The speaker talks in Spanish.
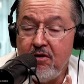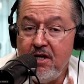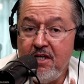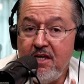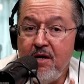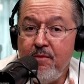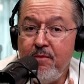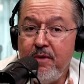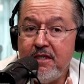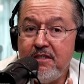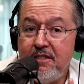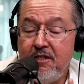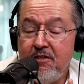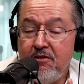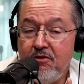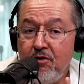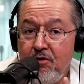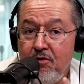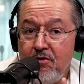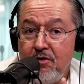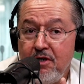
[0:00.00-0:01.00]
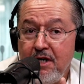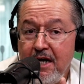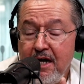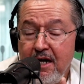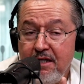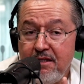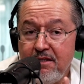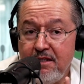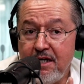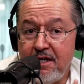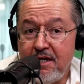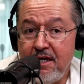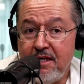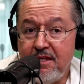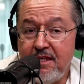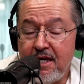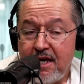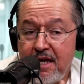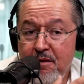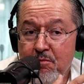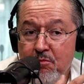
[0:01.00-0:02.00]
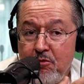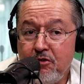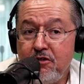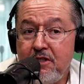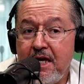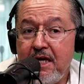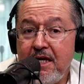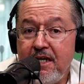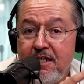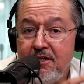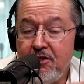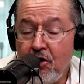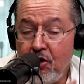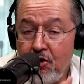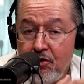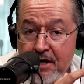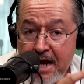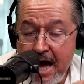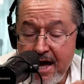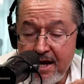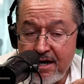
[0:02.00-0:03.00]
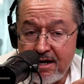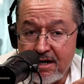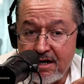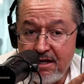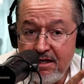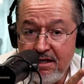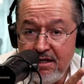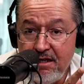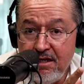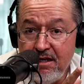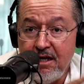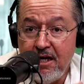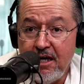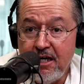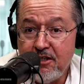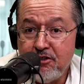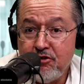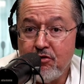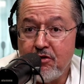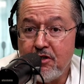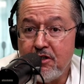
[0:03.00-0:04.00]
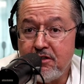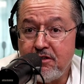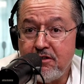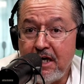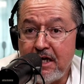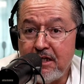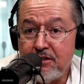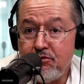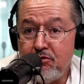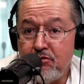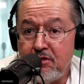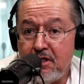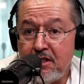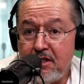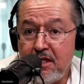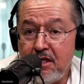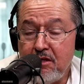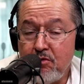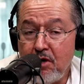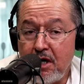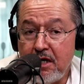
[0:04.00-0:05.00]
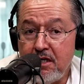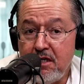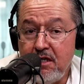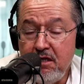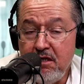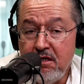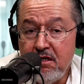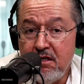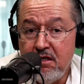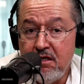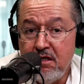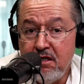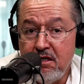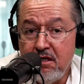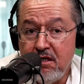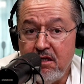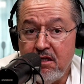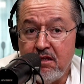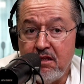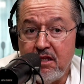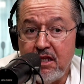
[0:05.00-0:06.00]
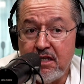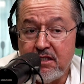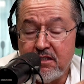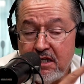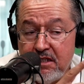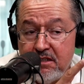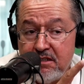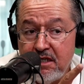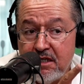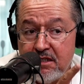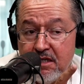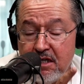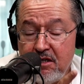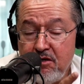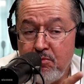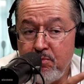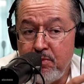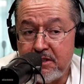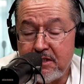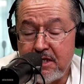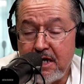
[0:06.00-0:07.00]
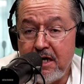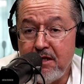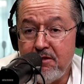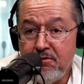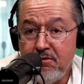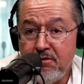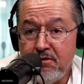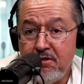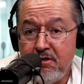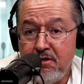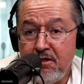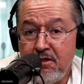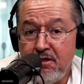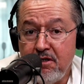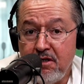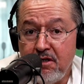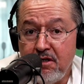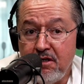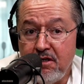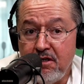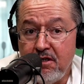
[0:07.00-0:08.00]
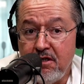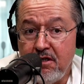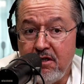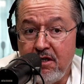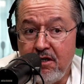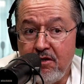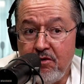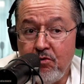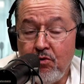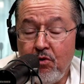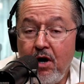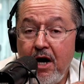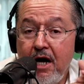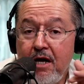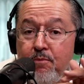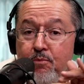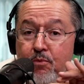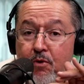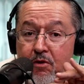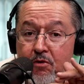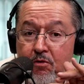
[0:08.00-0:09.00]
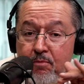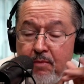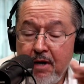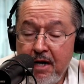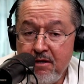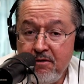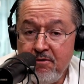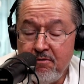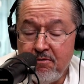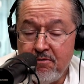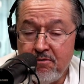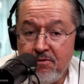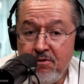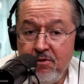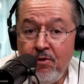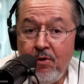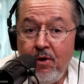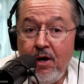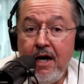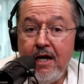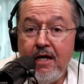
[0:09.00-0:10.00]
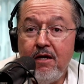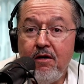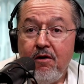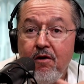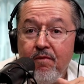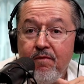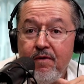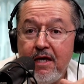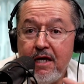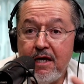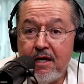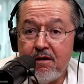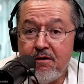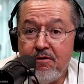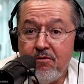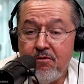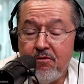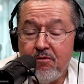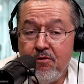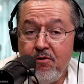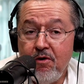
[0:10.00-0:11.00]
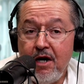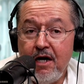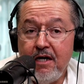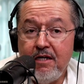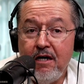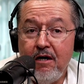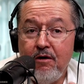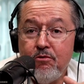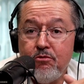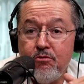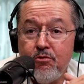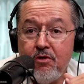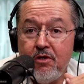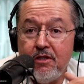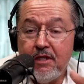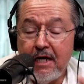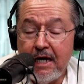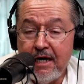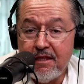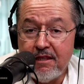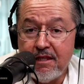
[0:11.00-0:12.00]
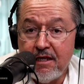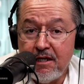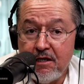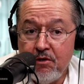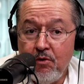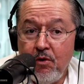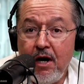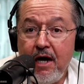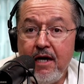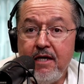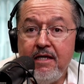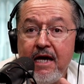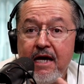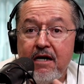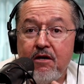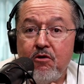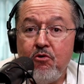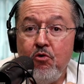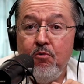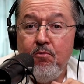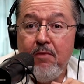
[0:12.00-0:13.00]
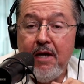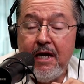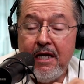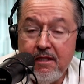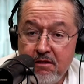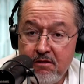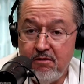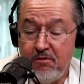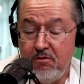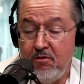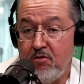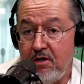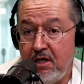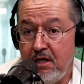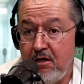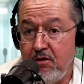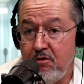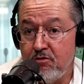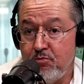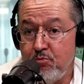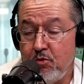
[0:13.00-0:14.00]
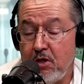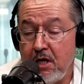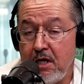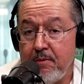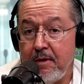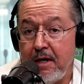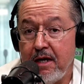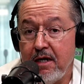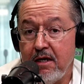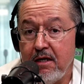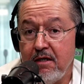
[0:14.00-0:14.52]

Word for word: ya va siendo hora de que dejemos de ignorar eso que está sucediendo ahí desde el sexenio pasado. Y no hay poder humano, no hay gobierno, no hay autoridad, no hay argumento que los mueva.